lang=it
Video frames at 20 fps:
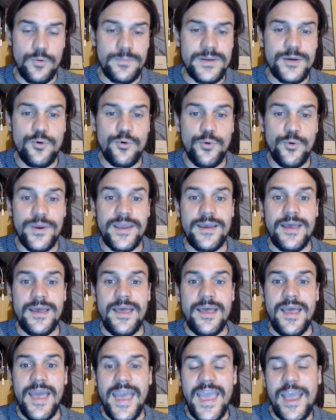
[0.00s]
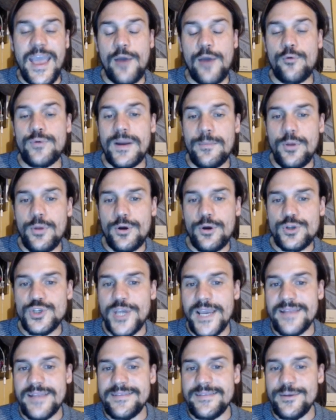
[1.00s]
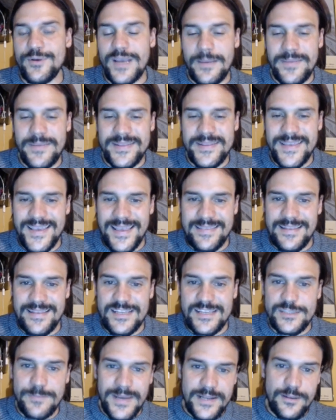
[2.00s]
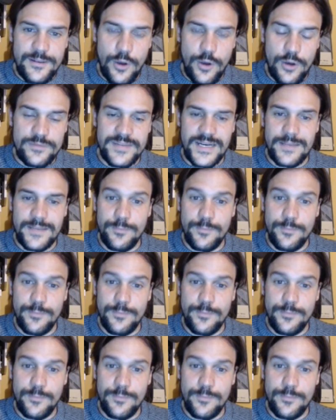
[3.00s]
Per cui è una blockchain teoricamente che ha degli smart contract